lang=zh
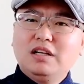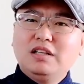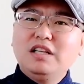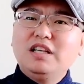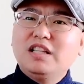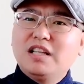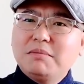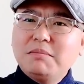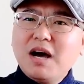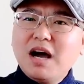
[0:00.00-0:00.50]

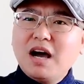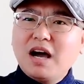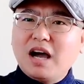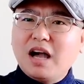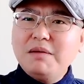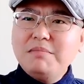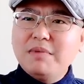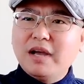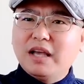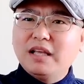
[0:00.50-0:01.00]
你他妈
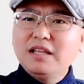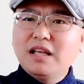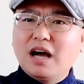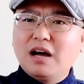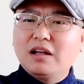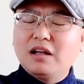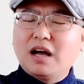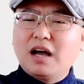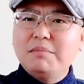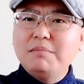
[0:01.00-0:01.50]
还没
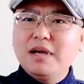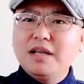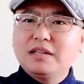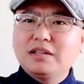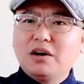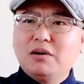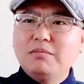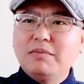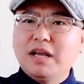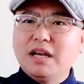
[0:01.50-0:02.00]
拿，还没
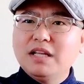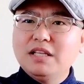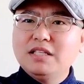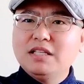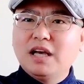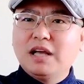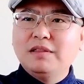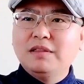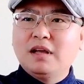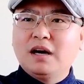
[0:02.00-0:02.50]
到美利
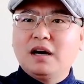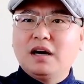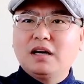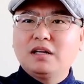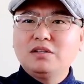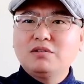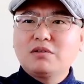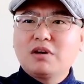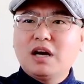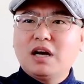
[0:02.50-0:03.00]
坚呢，
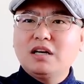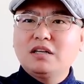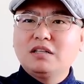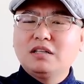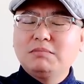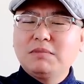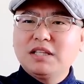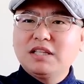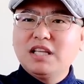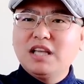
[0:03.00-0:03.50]
就开
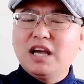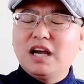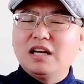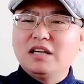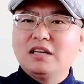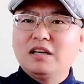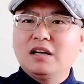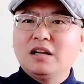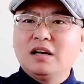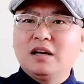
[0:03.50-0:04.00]
始他妈
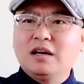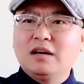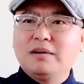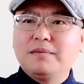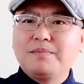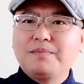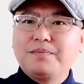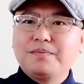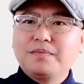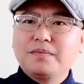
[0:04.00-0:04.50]
舔上了，
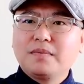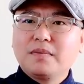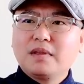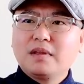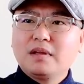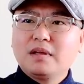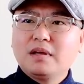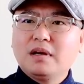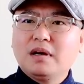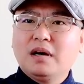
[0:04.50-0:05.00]

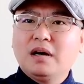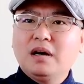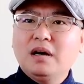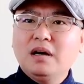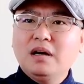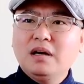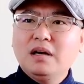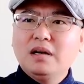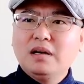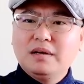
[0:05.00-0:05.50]

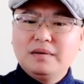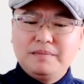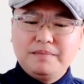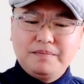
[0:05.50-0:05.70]
啊？